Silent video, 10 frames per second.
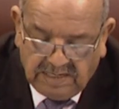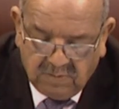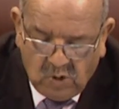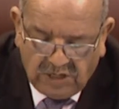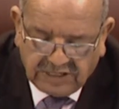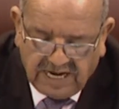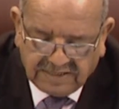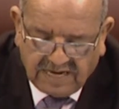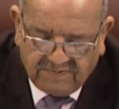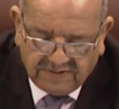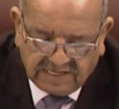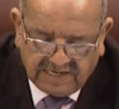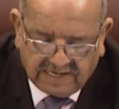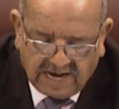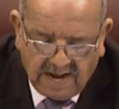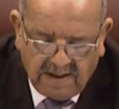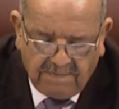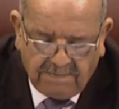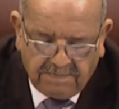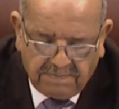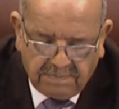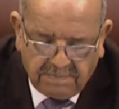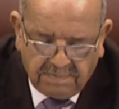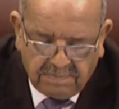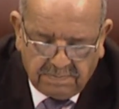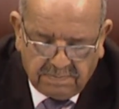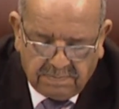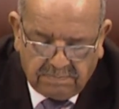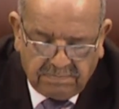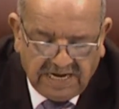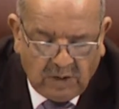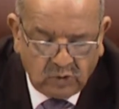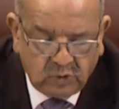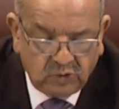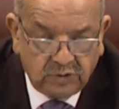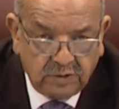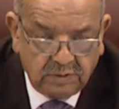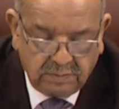لمواجهة أفة الإرهاب بلا حدود